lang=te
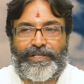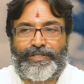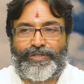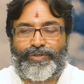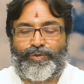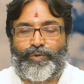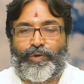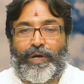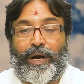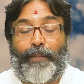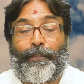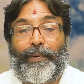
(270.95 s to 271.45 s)

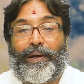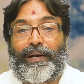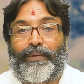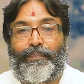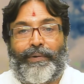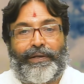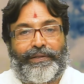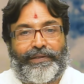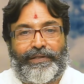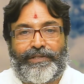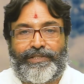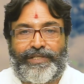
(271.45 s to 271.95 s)
చేస్తూ కపాల
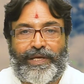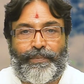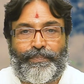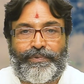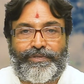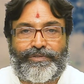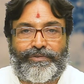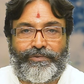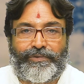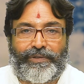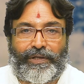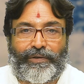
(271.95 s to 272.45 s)
బాతీలు
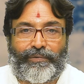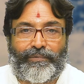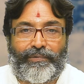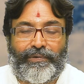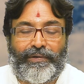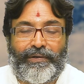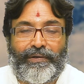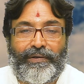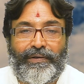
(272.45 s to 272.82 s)
చేపిస్తుంటారు